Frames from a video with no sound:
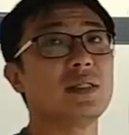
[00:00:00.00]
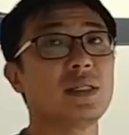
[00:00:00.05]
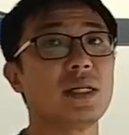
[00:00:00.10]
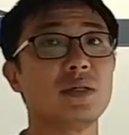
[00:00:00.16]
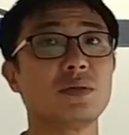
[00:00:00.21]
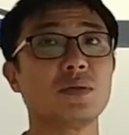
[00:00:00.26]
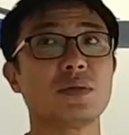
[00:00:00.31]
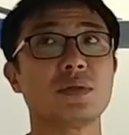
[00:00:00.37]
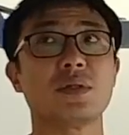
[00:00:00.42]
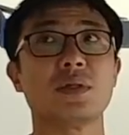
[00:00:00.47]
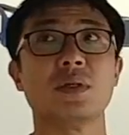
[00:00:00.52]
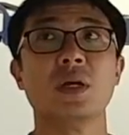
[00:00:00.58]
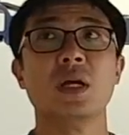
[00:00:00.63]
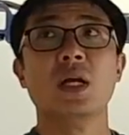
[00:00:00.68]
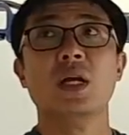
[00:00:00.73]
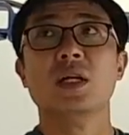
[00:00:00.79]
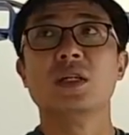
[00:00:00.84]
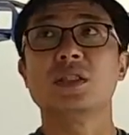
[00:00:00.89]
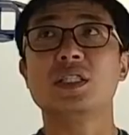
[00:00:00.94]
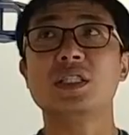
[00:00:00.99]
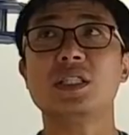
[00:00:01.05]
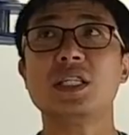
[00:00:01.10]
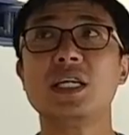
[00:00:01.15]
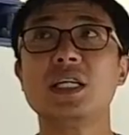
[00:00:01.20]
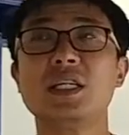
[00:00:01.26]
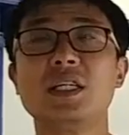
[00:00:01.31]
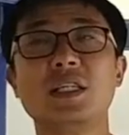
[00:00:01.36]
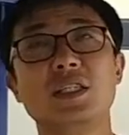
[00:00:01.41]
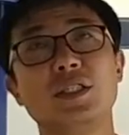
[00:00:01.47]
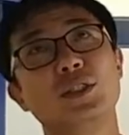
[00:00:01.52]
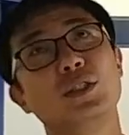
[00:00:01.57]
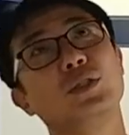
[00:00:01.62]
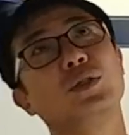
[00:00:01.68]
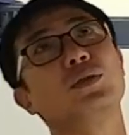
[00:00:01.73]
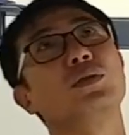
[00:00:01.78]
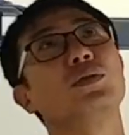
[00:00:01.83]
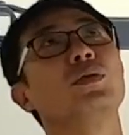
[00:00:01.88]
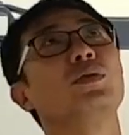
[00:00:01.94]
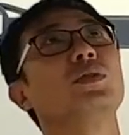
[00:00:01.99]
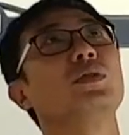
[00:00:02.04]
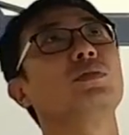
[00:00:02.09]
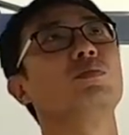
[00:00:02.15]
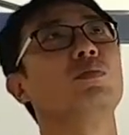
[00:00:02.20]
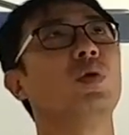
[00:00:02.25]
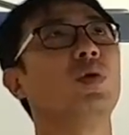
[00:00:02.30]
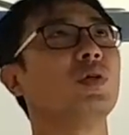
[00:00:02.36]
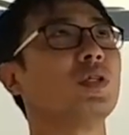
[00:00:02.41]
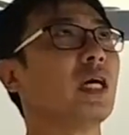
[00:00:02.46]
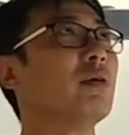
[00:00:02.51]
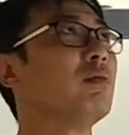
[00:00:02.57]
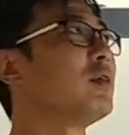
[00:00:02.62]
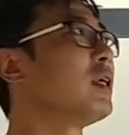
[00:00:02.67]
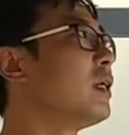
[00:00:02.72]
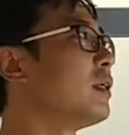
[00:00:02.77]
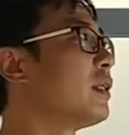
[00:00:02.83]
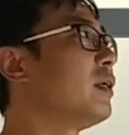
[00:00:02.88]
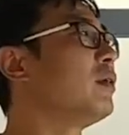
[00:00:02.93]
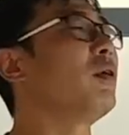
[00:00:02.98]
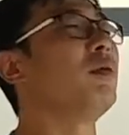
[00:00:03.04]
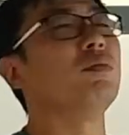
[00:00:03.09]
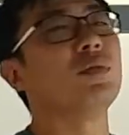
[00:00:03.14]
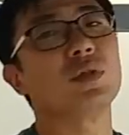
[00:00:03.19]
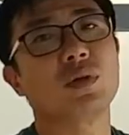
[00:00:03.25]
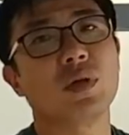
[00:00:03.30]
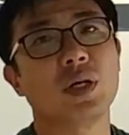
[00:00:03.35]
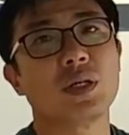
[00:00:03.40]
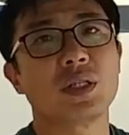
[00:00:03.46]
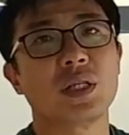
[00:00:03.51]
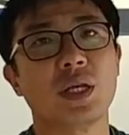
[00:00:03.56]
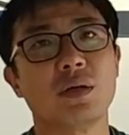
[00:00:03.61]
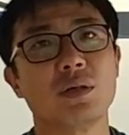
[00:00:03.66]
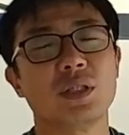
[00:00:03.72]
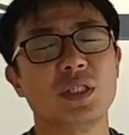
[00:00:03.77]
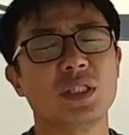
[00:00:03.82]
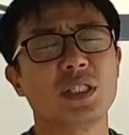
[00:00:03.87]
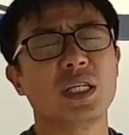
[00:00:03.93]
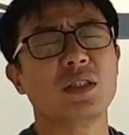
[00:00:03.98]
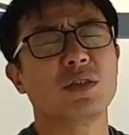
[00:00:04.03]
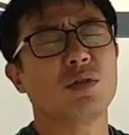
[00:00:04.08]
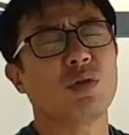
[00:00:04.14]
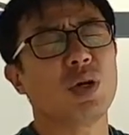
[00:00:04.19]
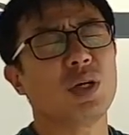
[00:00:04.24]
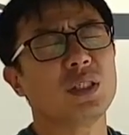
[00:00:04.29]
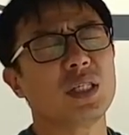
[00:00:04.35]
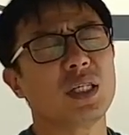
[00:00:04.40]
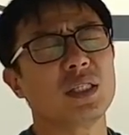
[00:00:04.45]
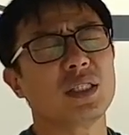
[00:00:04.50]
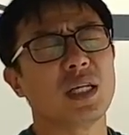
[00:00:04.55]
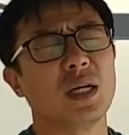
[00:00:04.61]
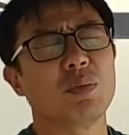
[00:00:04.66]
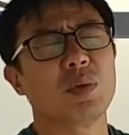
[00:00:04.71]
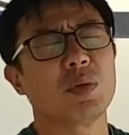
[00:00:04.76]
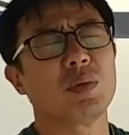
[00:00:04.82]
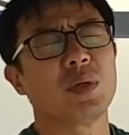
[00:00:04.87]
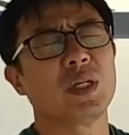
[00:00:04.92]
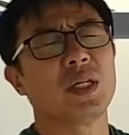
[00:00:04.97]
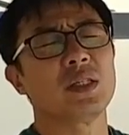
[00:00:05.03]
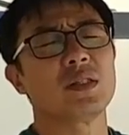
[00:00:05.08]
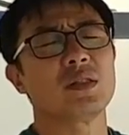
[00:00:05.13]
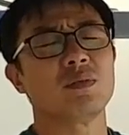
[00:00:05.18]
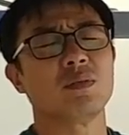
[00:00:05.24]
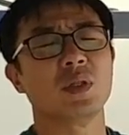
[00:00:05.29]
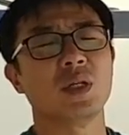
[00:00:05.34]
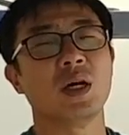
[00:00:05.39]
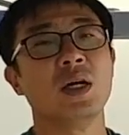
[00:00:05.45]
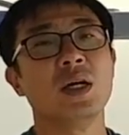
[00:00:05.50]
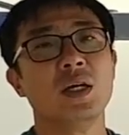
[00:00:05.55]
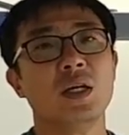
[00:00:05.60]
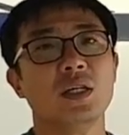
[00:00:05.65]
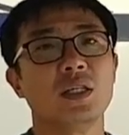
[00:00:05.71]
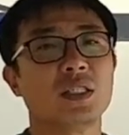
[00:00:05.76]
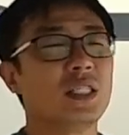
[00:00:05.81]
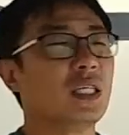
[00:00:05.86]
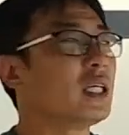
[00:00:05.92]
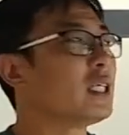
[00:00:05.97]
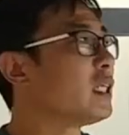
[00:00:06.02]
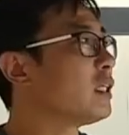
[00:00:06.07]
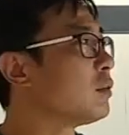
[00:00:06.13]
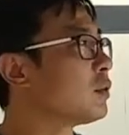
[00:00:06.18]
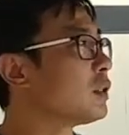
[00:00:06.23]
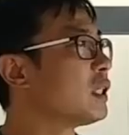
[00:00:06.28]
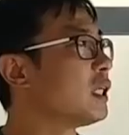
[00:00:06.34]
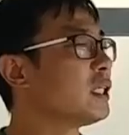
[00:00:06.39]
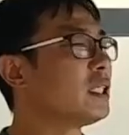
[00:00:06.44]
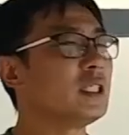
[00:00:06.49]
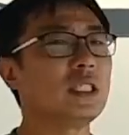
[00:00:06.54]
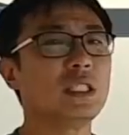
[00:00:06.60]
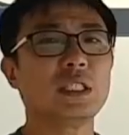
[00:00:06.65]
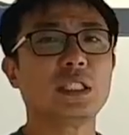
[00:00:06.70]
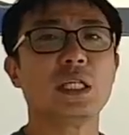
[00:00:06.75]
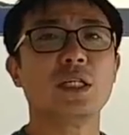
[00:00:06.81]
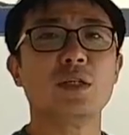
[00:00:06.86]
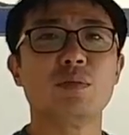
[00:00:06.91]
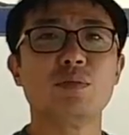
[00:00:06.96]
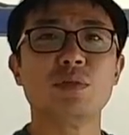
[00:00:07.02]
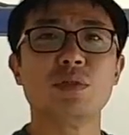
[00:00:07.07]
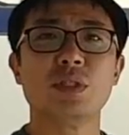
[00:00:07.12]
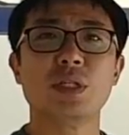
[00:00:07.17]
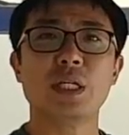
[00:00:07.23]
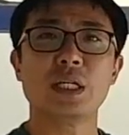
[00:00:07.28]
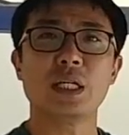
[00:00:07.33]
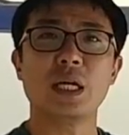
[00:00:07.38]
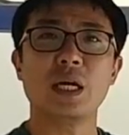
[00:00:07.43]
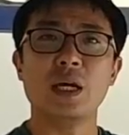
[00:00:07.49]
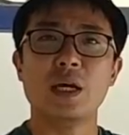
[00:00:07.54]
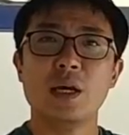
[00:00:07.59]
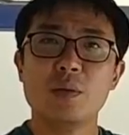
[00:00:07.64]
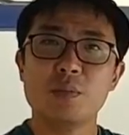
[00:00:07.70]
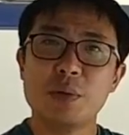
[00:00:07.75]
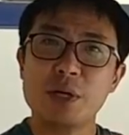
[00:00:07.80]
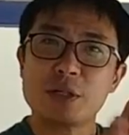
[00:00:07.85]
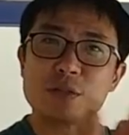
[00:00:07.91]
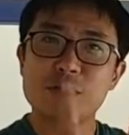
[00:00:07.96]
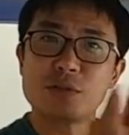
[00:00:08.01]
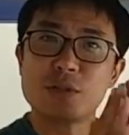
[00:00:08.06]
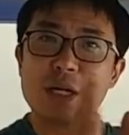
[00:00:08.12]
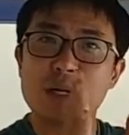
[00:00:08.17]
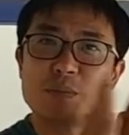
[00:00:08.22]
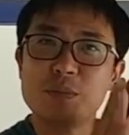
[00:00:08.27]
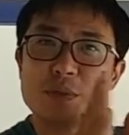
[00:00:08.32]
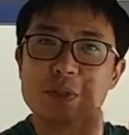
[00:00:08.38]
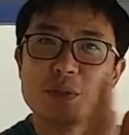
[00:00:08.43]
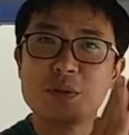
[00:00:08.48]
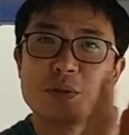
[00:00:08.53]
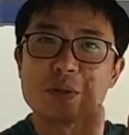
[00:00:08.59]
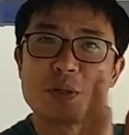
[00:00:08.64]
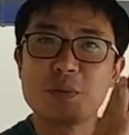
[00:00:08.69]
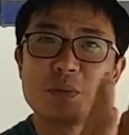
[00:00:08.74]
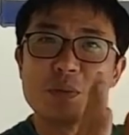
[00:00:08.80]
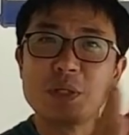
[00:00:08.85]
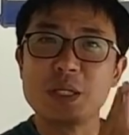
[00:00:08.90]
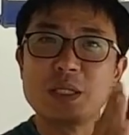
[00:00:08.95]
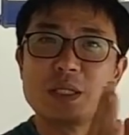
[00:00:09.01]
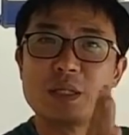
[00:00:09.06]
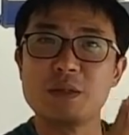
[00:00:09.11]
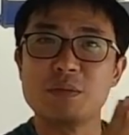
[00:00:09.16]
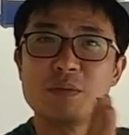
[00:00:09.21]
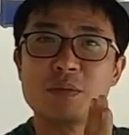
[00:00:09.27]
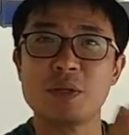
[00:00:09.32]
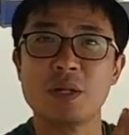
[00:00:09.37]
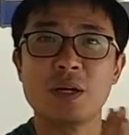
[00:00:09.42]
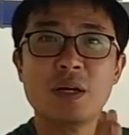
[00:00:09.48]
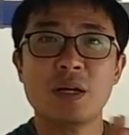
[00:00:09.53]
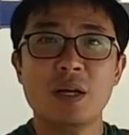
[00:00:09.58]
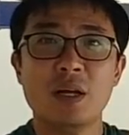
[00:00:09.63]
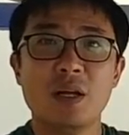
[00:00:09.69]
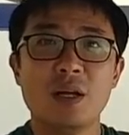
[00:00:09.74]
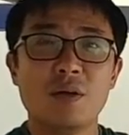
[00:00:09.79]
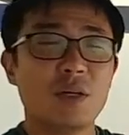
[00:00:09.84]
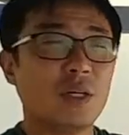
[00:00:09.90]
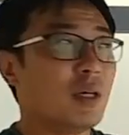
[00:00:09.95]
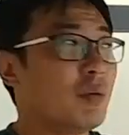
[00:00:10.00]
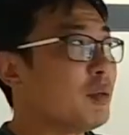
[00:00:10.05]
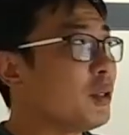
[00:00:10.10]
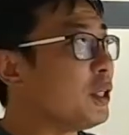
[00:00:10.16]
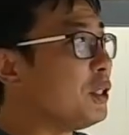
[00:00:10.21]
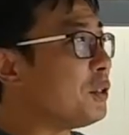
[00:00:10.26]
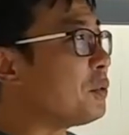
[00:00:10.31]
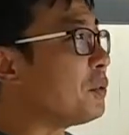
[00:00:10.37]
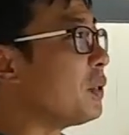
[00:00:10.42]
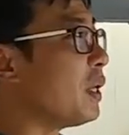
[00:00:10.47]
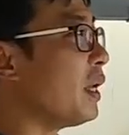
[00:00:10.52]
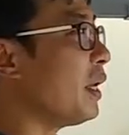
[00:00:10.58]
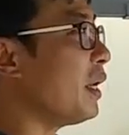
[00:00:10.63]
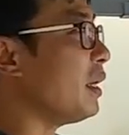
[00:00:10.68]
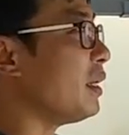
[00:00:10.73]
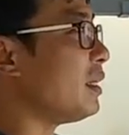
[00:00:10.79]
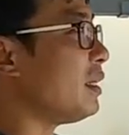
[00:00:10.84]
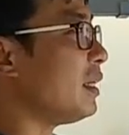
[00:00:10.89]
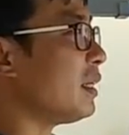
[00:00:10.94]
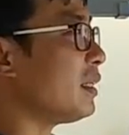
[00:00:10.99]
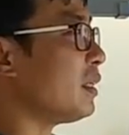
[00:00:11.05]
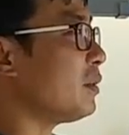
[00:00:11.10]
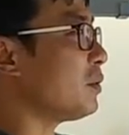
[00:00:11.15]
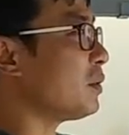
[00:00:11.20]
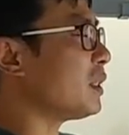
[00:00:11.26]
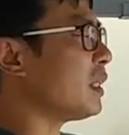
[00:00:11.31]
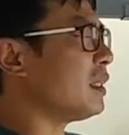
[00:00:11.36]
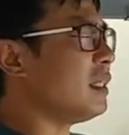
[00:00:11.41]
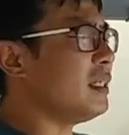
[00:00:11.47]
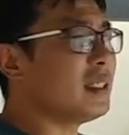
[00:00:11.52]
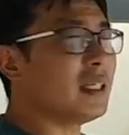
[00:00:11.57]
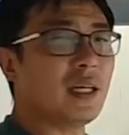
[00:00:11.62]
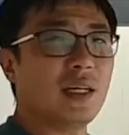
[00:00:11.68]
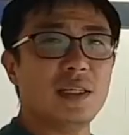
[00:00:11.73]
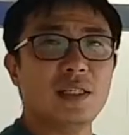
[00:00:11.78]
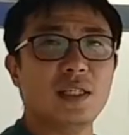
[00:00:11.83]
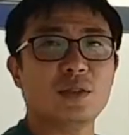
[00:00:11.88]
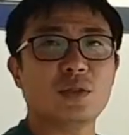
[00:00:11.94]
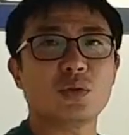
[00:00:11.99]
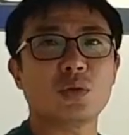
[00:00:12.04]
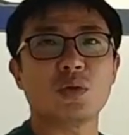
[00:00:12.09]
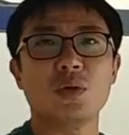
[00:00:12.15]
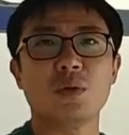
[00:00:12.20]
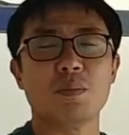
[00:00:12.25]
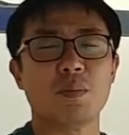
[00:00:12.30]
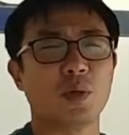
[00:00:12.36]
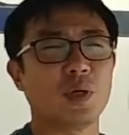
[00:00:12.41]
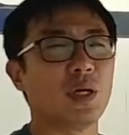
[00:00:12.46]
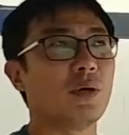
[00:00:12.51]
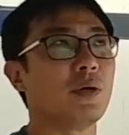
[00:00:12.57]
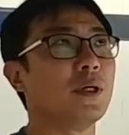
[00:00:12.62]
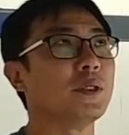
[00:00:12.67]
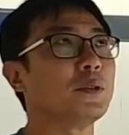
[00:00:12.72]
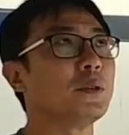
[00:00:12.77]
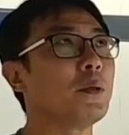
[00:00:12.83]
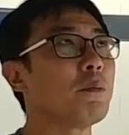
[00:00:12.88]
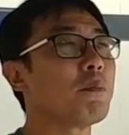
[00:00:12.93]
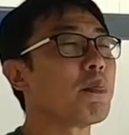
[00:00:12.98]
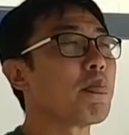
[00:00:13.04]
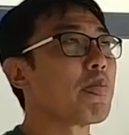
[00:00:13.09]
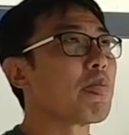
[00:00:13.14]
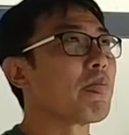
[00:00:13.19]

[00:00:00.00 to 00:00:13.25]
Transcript: 셀토스, 디자인적으로는 뭐 나무랄 데는 없는 것 같아요. 디자인이 굉장히 잘 뽑아놨습니다. 기아 자동차 그 디자이너 분들에게 박수를 한번 이렇게 보내드립니다. 왜냐하면 기존에 기아 자동차 디자인이 조금 뭐라고 하죠?